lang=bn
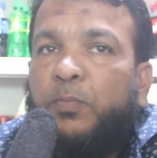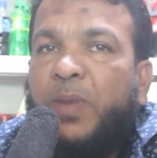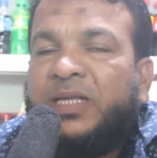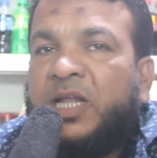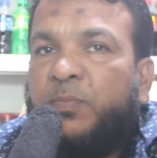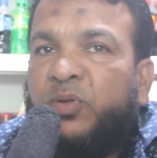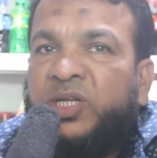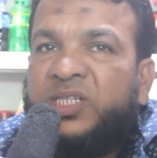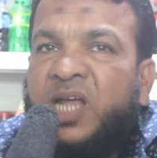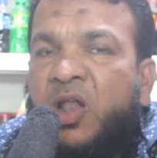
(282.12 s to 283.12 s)
বাজার
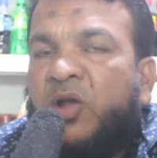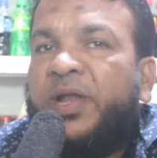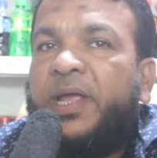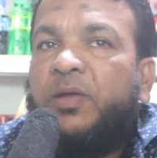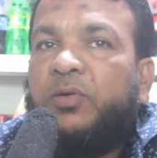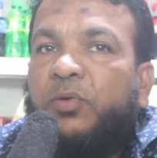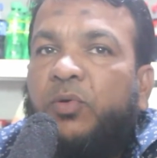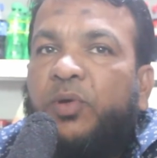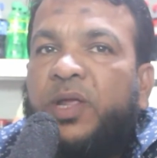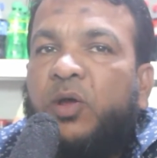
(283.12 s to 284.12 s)
প্রতিষ্ঠা লগ্নে
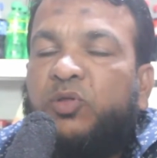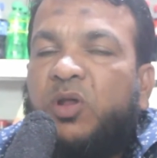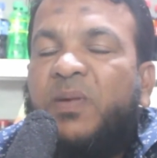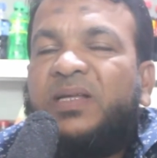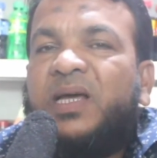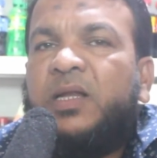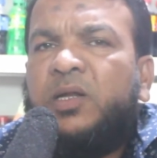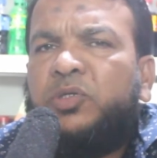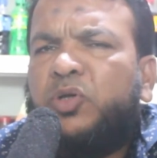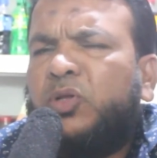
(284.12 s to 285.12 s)
উনি অত্র
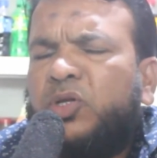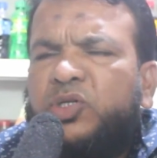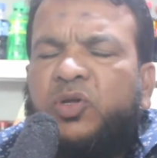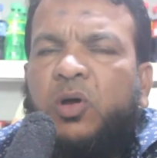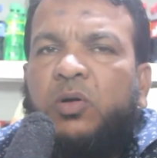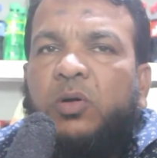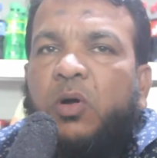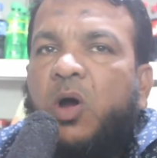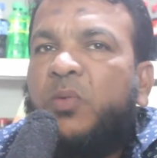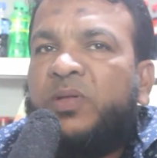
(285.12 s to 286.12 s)
বাজারের যথেষ্ট
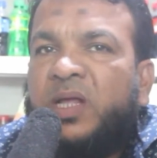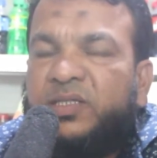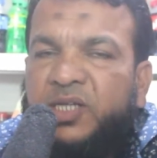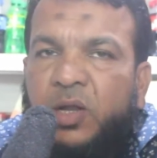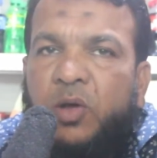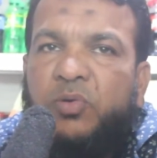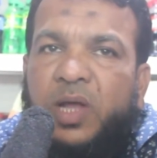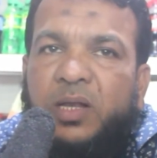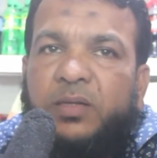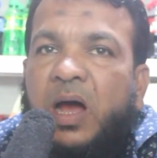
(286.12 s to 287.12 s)
অবদান ছিল
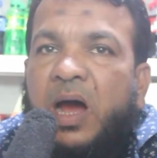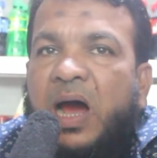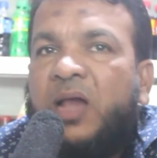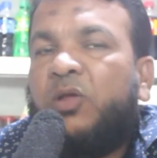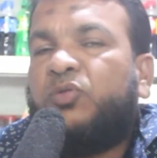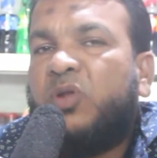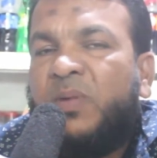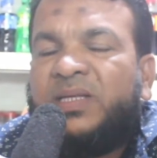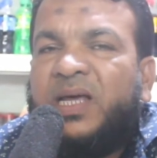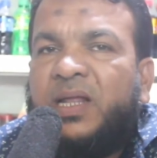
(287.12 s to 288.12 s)
ওনার আর অত্র
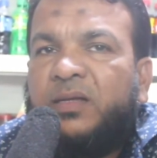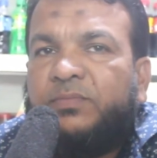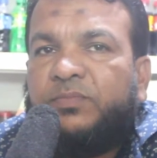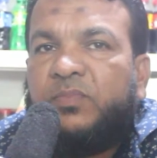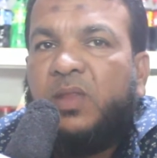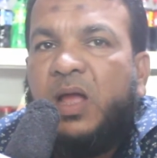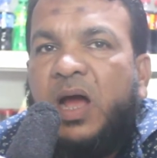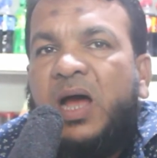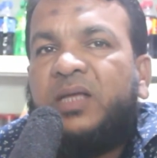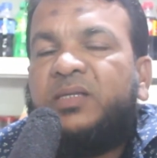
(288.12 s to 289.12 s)
বাজারের
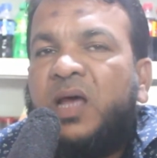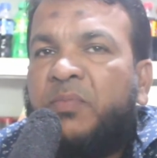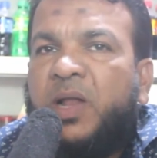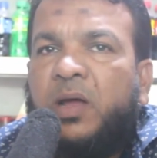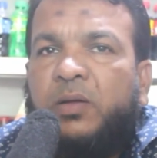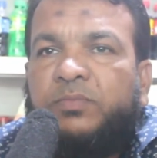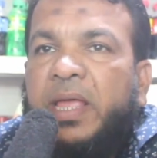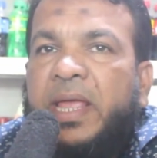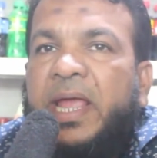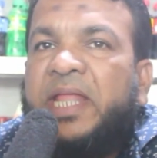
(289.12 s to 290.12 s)
আজ আমরা
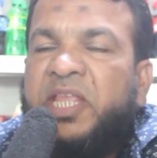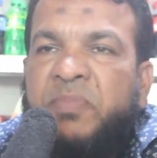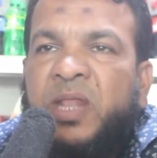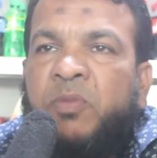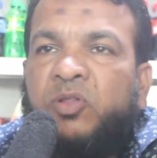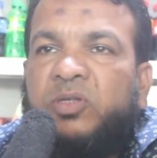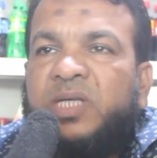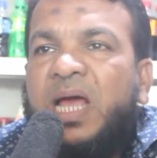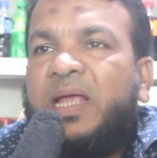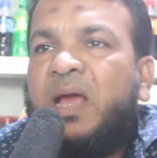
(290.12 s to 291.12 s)
এতিমের মতো
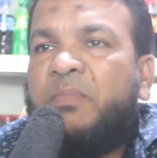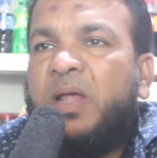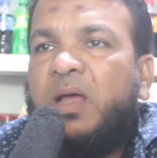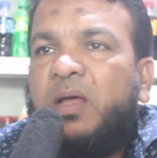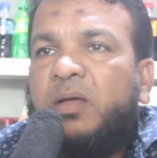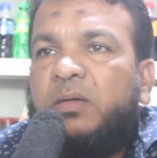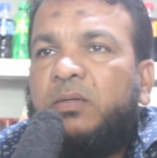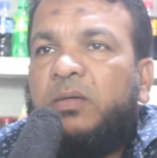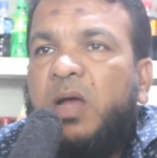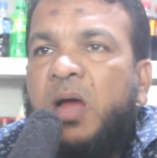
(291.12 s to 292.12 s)
যাকে আমরা
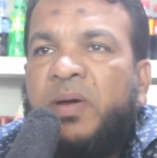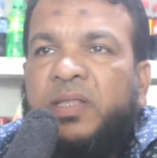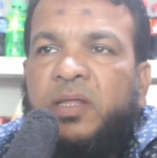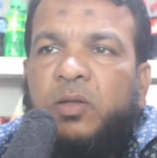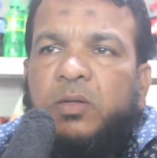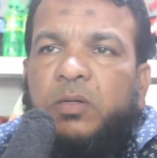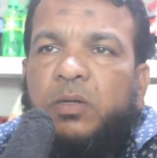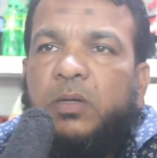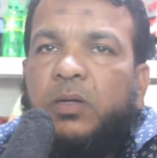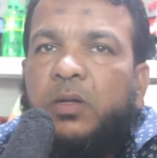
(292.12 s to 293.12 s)
আমাদের
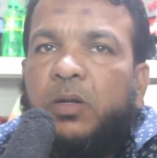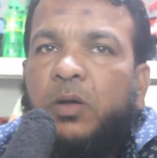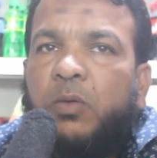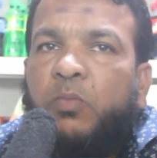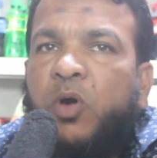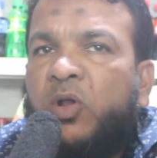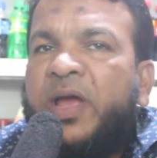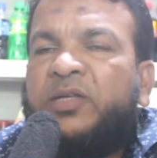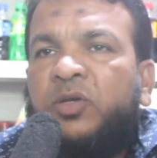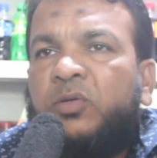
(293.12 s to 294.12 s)
বড়
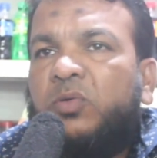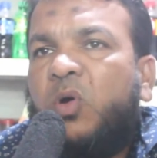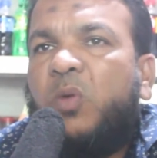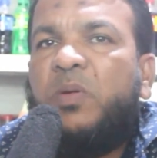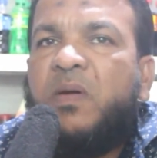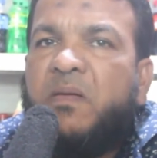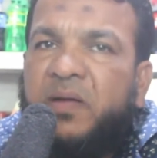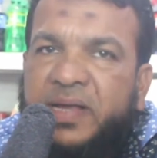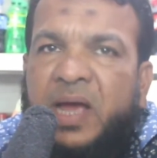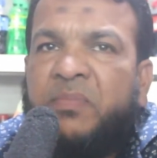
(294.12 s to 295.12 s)
একজন
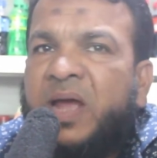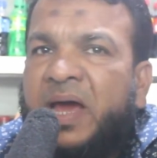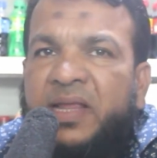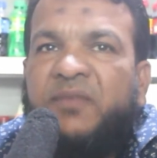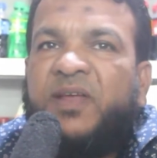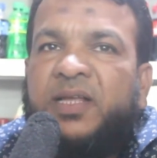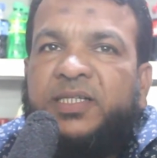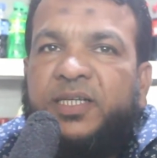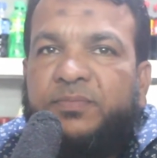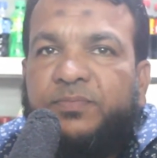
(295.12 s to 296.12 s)
অভিভাবককে আমরা হারিয়ে ফেলেছি